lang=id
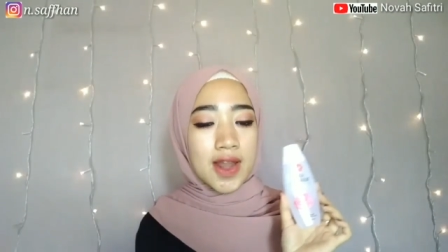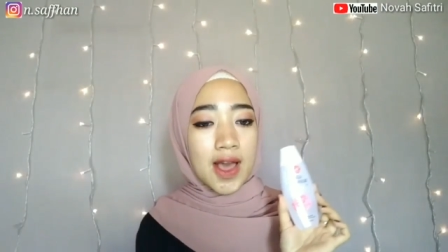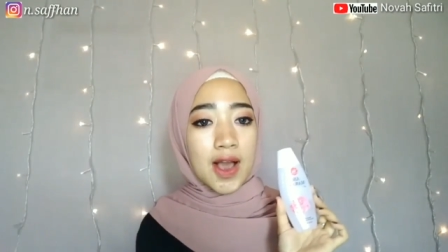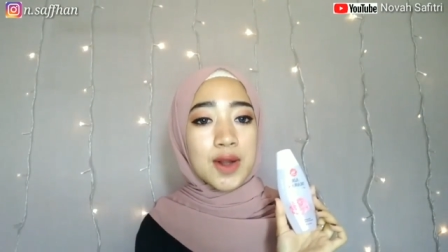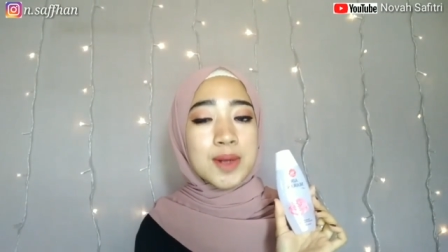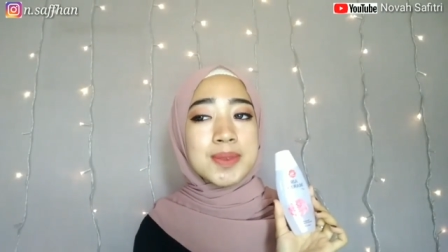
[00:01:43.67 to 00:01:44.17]

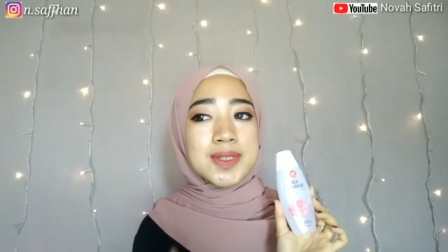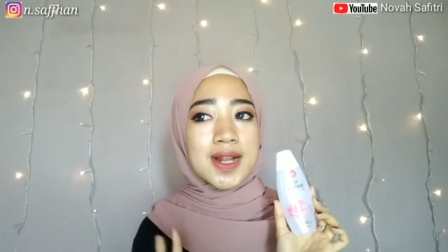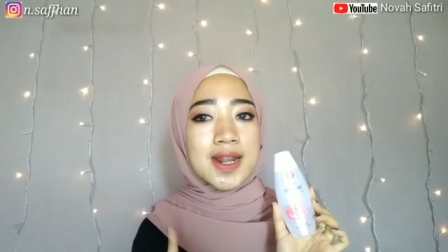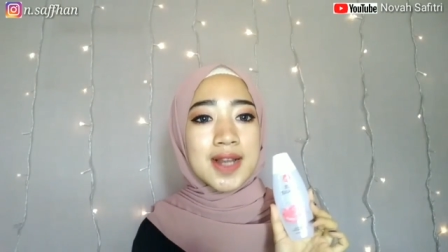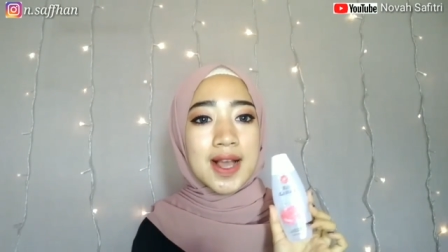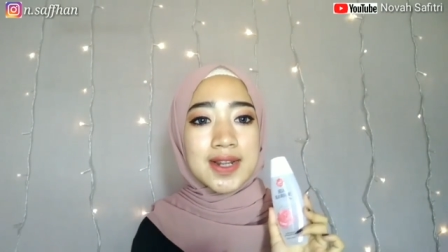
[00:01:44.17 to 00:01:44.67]
Nah, kalau
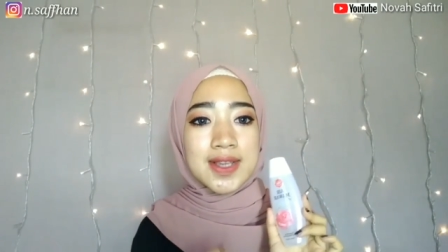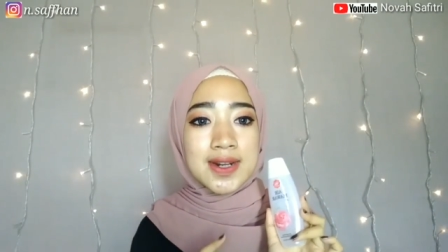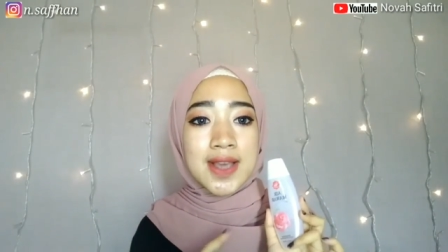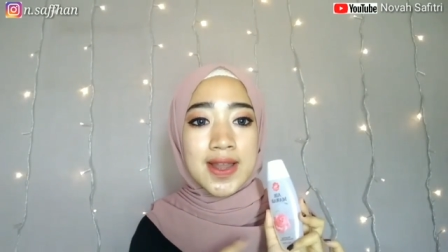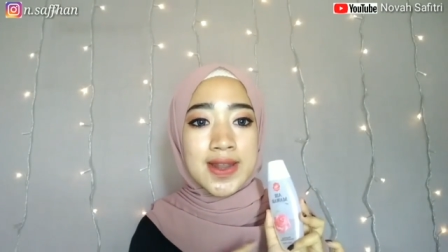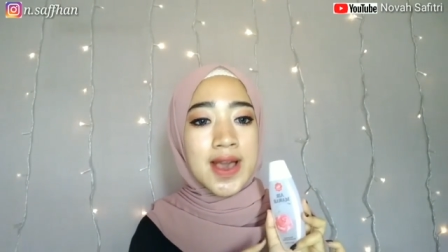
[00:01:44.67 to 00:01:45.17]
misalkan
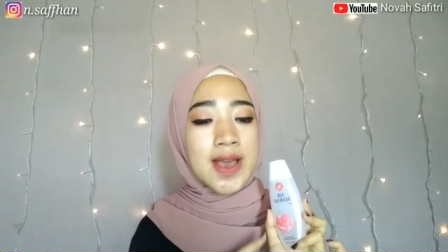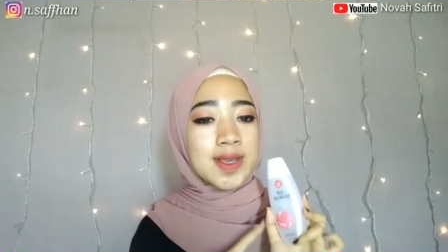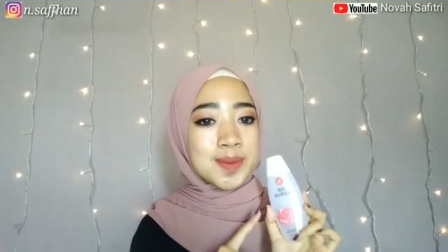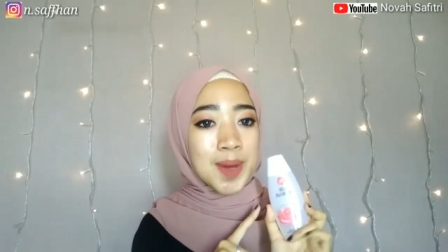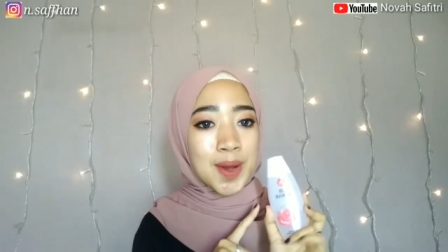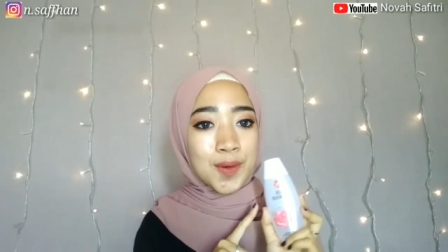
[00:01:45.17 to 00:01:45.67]
kalian gak ada
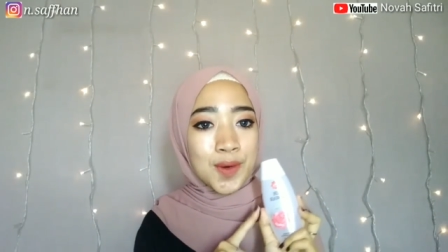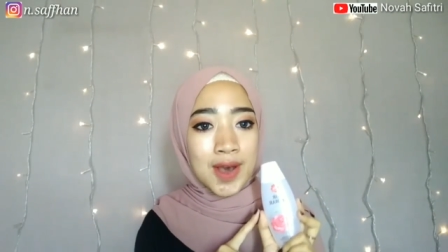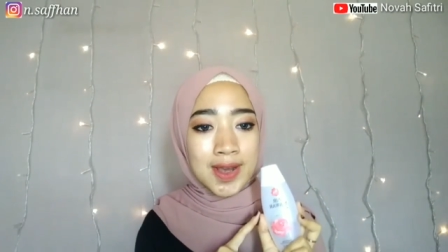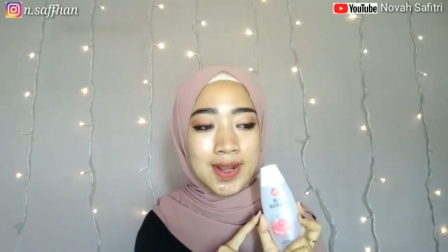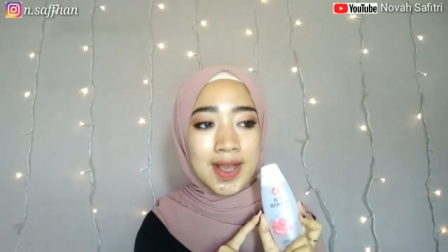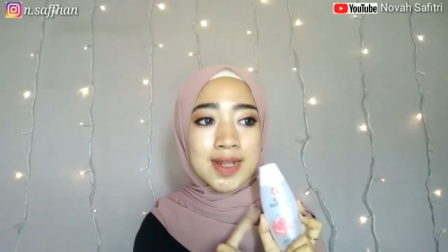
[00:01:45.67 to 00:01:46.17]
air
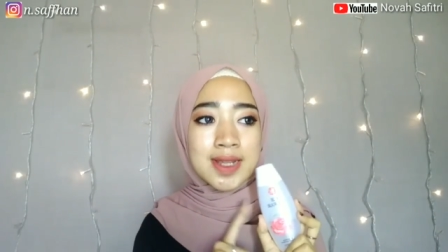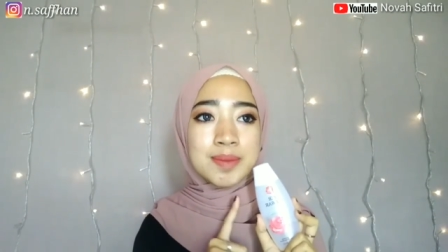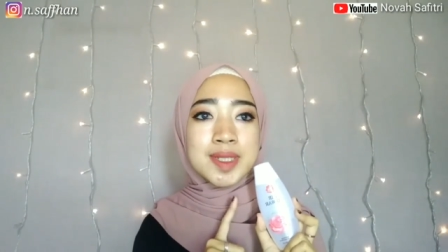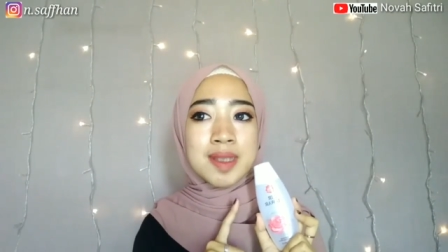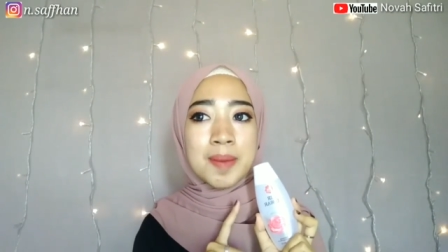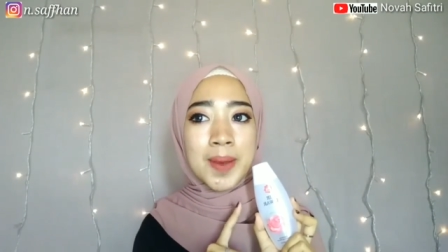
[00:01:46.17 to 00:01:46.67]
mawar,
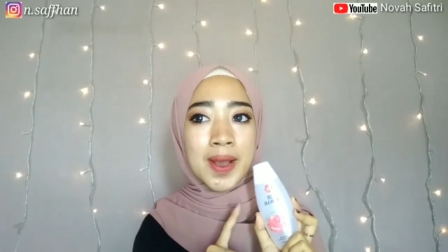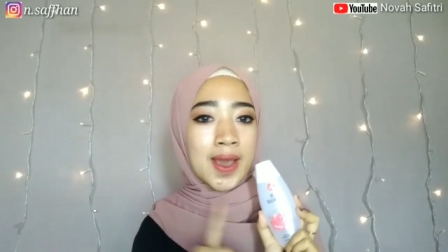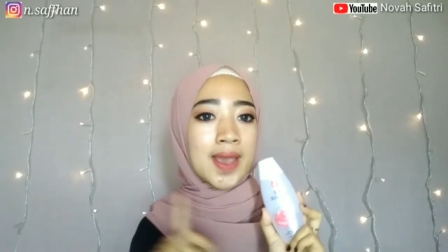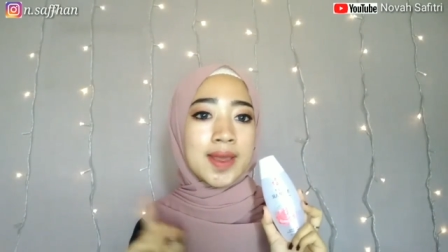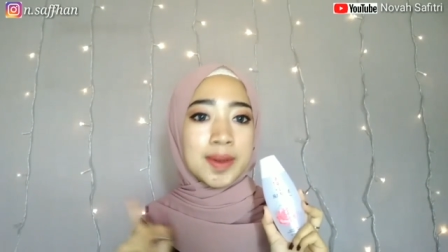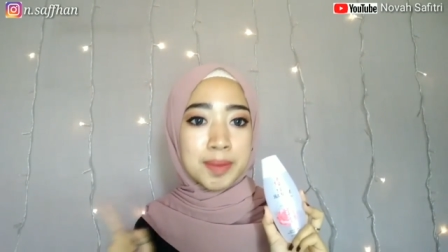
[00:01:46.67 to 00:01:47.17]
kalian bisa
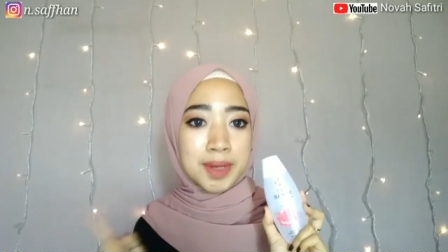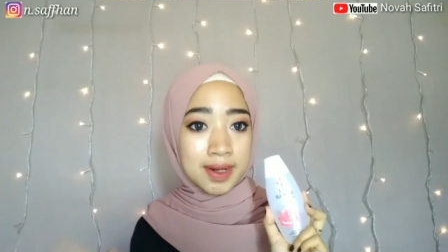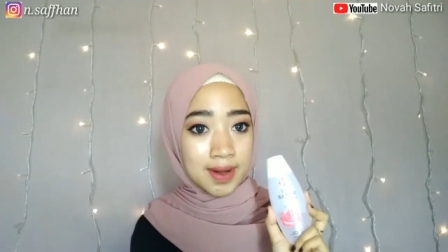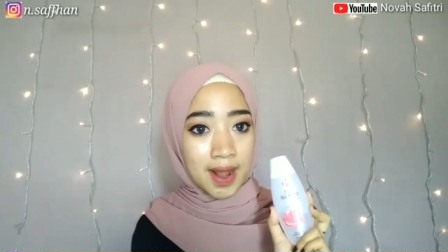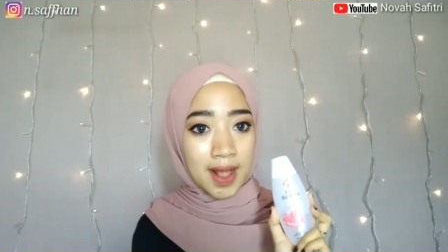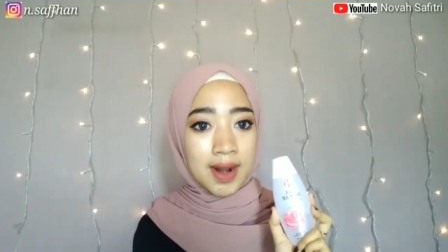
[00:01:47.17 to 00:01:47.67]
pakai air
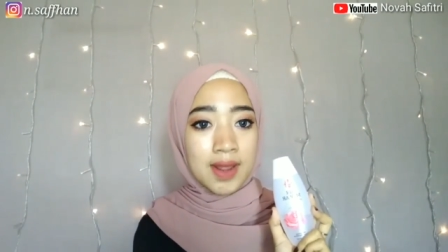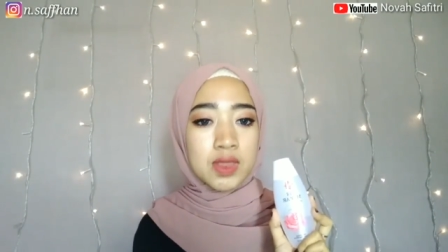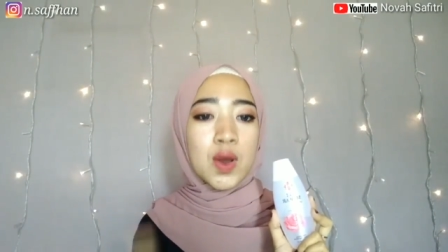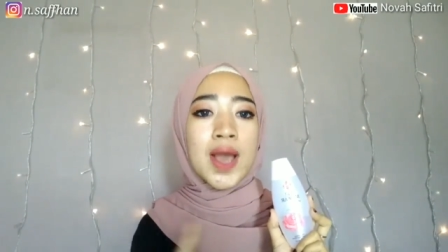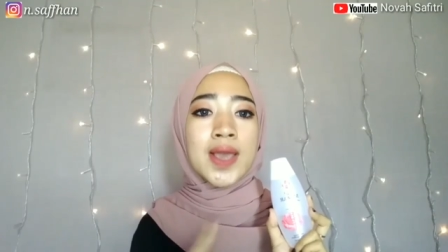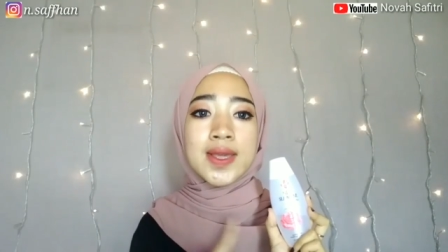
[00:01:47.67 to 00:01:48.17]
mineral
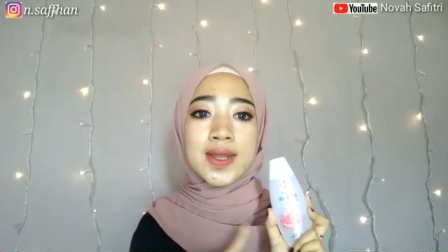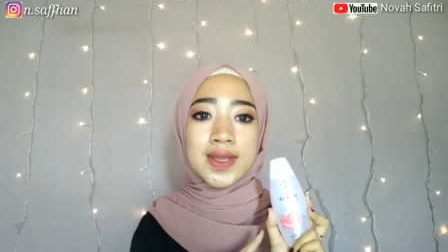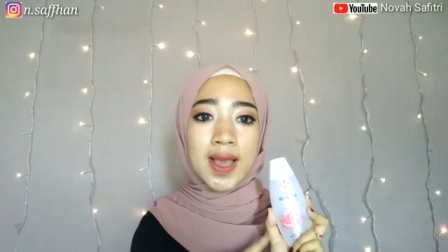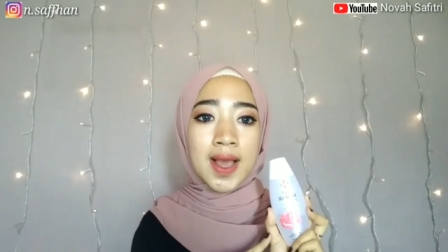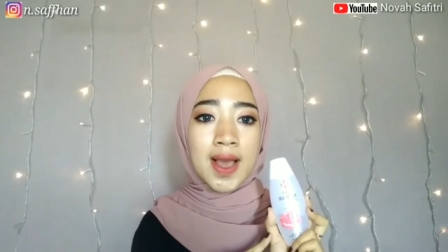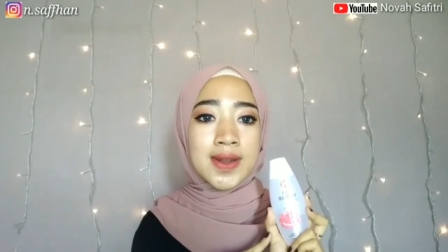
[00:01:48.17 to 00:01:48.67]
atau air
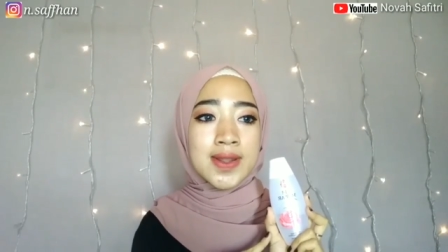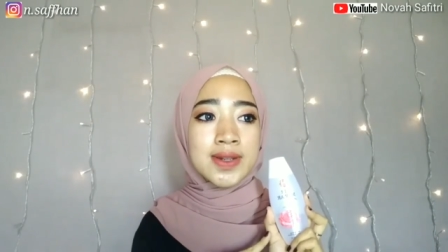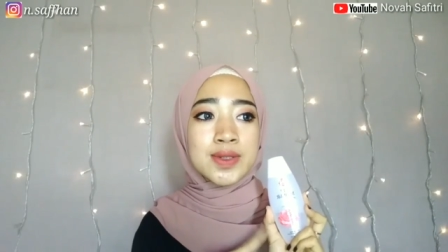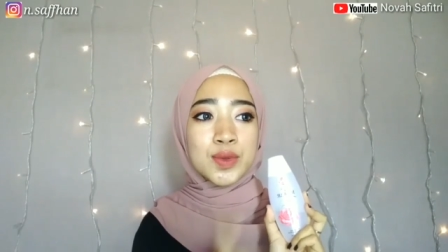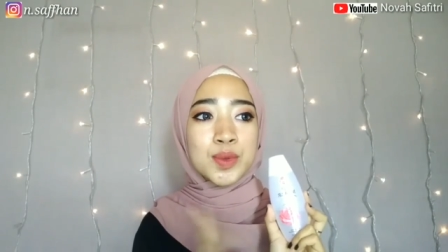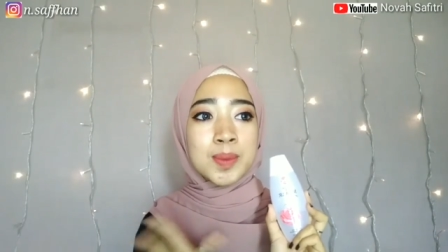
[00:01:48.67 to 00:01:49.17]
yang ada
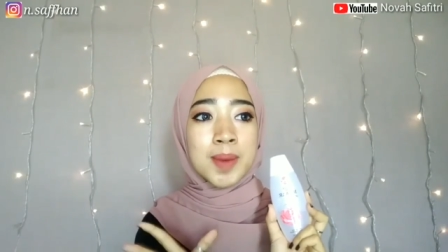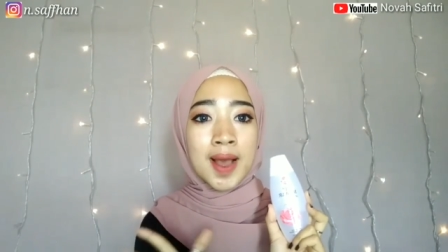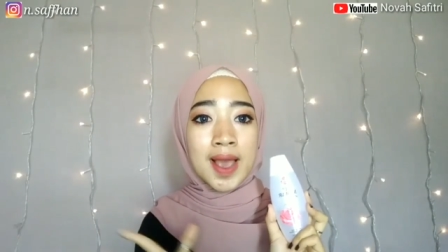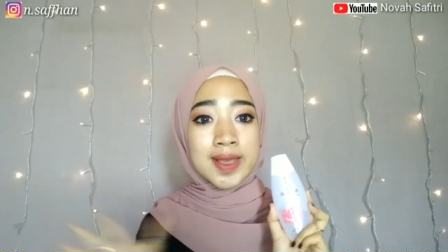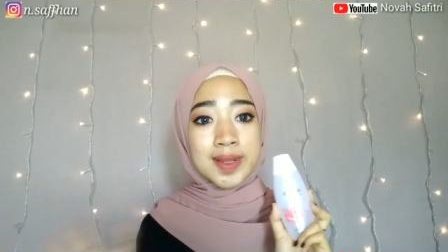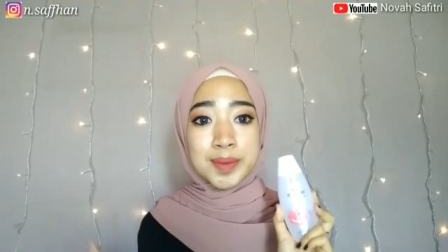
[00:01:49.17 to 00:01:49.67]
di
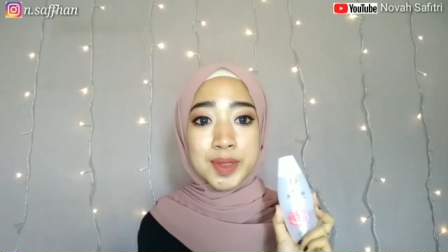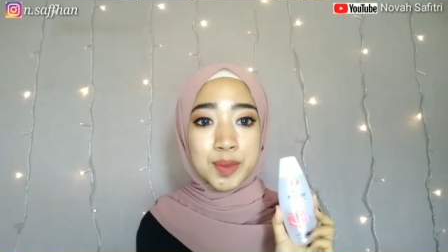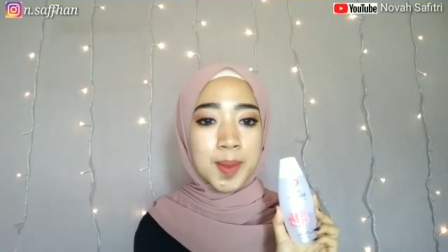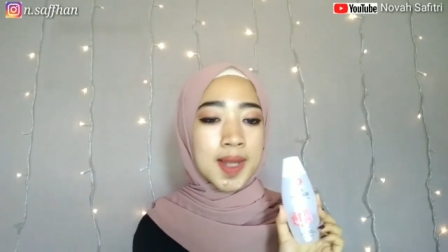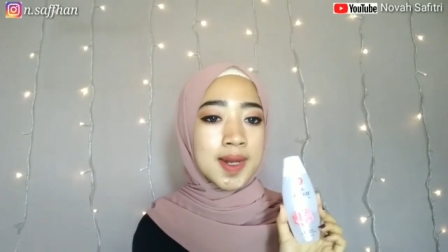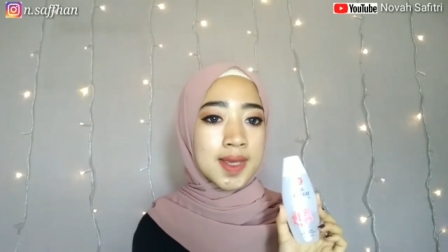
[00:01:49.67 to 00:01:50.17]
rumah, air
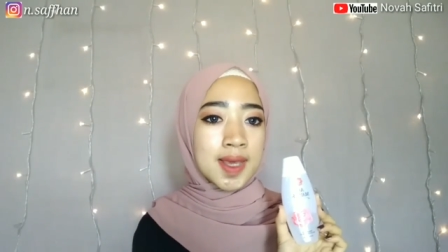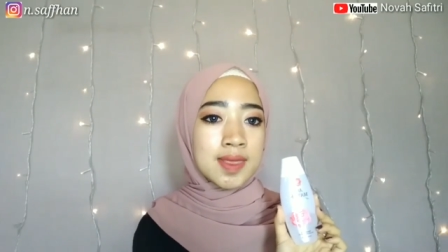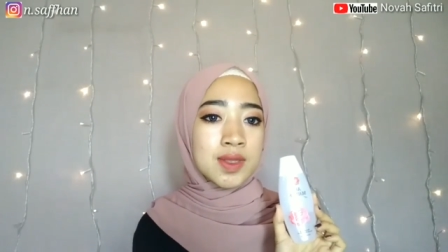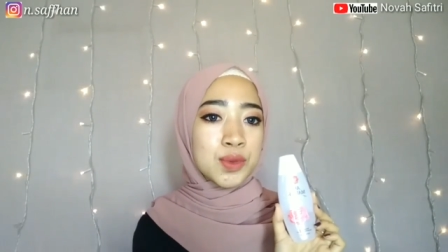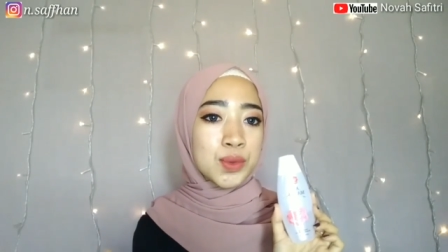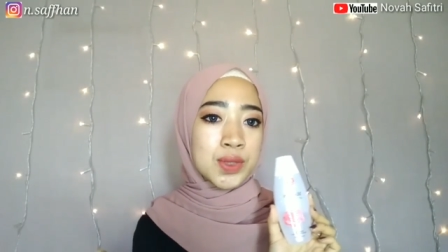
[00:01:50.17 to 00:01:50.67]
minum
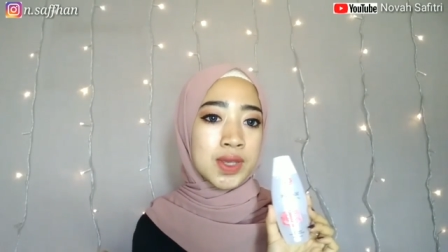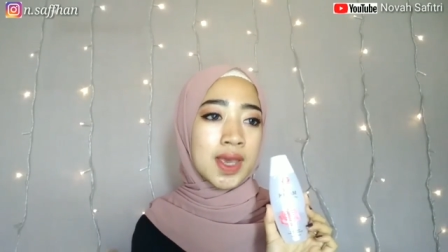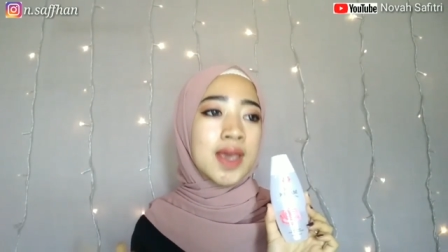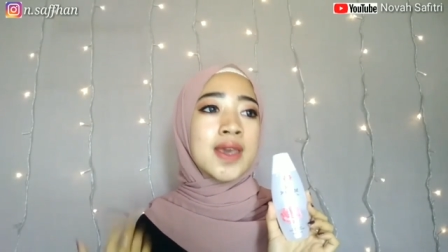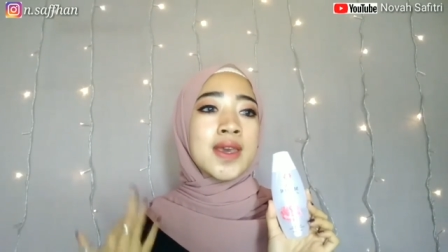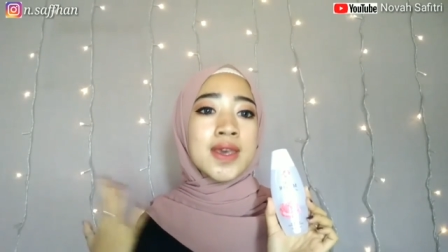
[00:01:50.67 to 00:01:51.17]
kalian
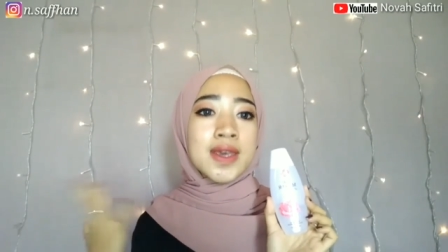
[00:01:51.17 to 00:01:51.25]
tentunya